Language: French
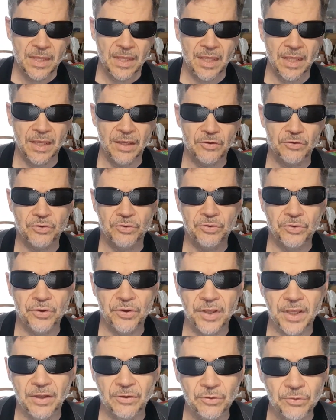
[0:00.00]
Et je ne
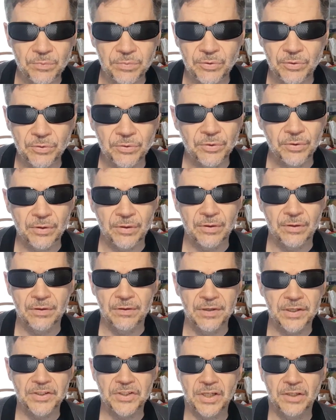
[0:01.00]
regarde plus
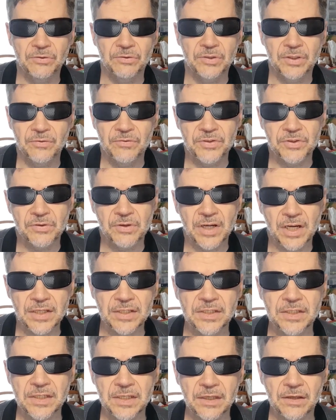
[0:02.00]
euh, les chaînes de télévision
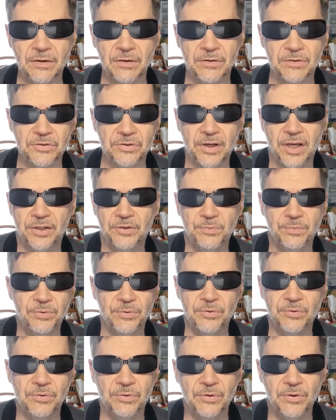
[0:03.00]
classiques, je ne regarde
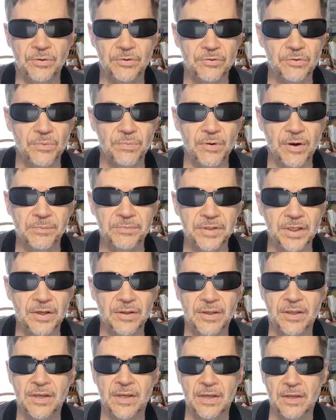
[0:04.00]
plus le programme
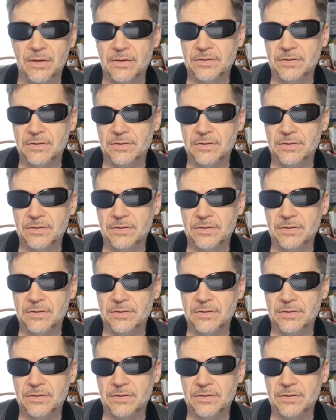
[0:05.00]
télé.